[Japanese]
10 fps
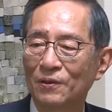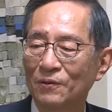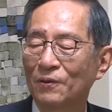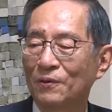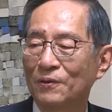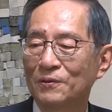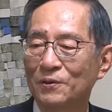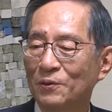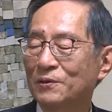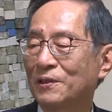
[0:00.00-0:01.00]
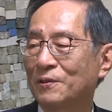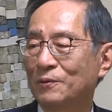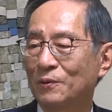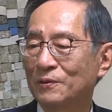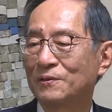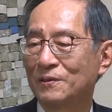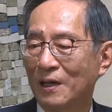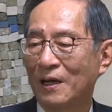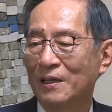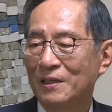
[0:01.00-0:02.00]
との調整をどうする
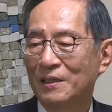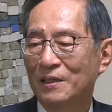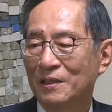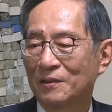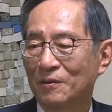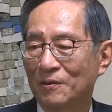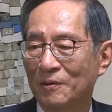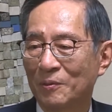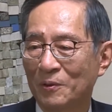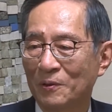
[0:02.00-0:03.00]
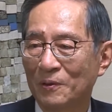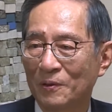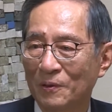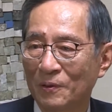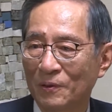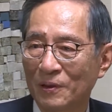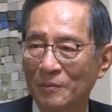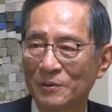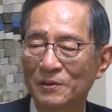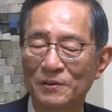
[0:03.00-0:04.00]
か、ええ、これはもう
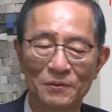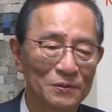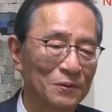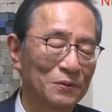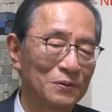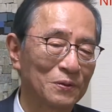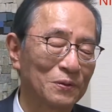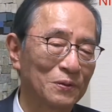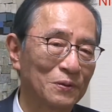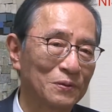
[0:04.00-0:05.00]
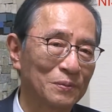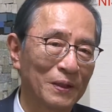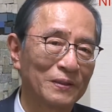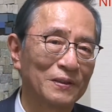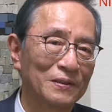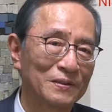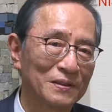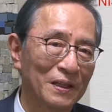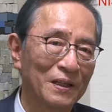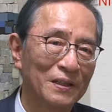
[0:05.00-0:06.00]
株式の上場を踏まえてで
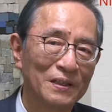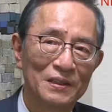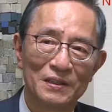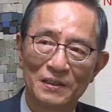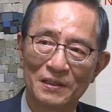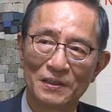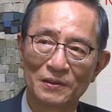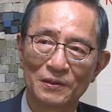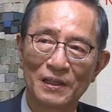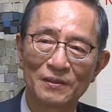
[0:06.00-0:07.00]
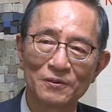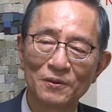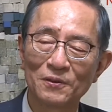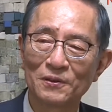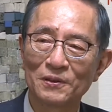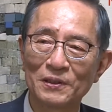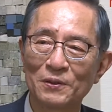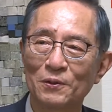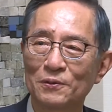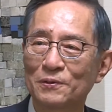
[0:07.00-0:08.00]
すね、うん、えー、逆の
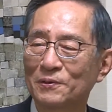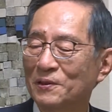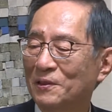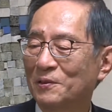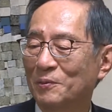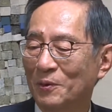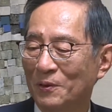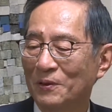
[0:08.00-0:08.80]
イコールフッティングも